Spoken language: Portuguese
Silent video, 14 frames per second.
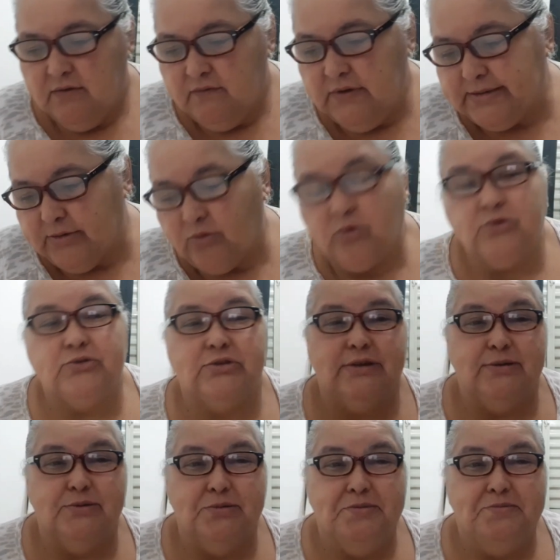Ver se eu
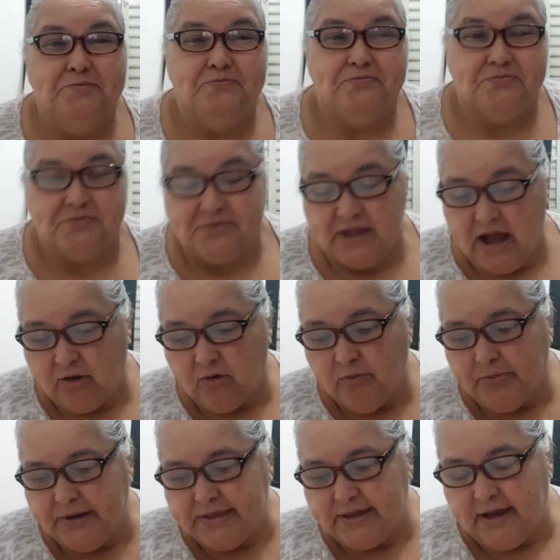consigo
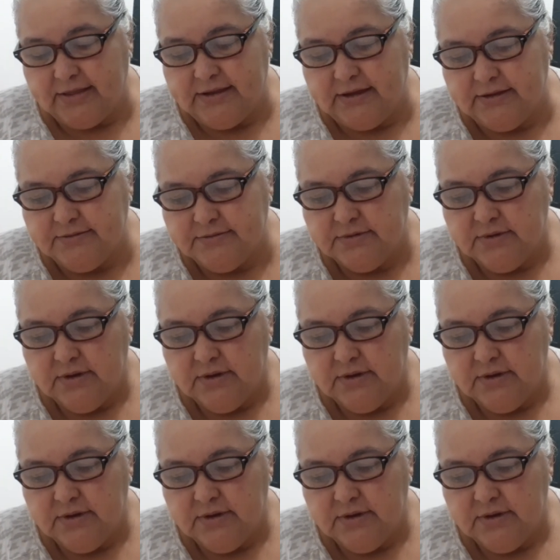acompanhar, né?